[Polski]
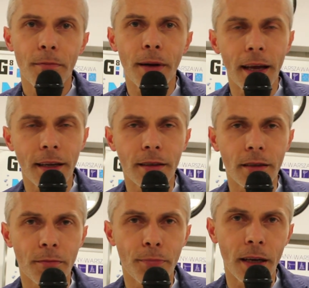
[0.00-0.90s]
plany,
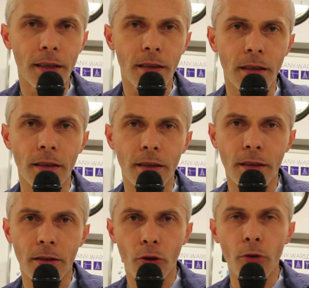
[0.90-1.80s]
plany
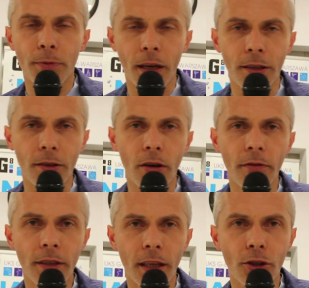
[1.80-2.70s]
e, grup
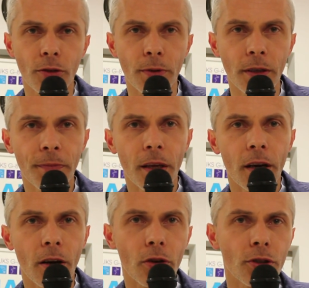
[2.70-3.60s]
treningowych, tak żeby
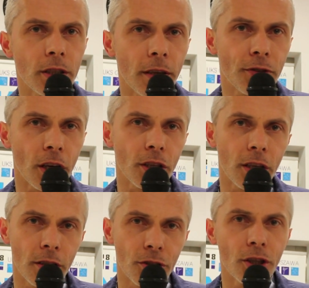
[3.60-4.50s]
rodzice w czasie,
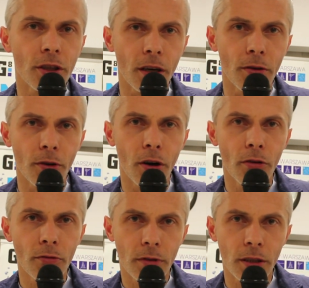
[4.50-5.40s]
kiedy dzieci
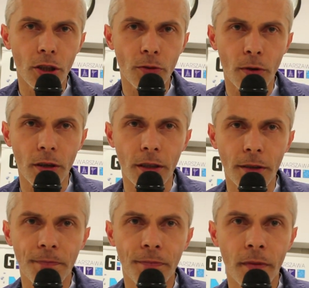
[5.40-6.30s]
trenują, też
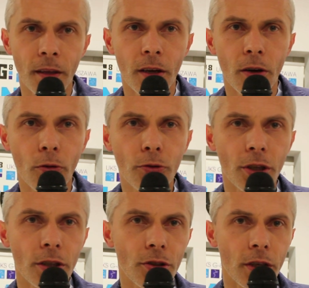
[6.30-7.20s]
mogli
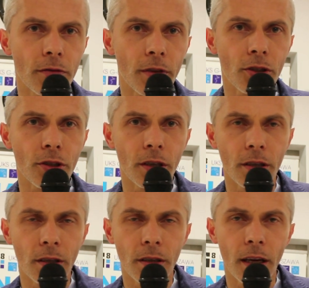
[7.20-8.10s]
uczęszczać
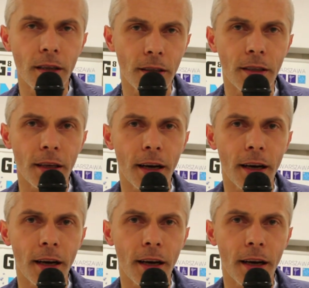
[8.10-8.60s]
właśnie na treningi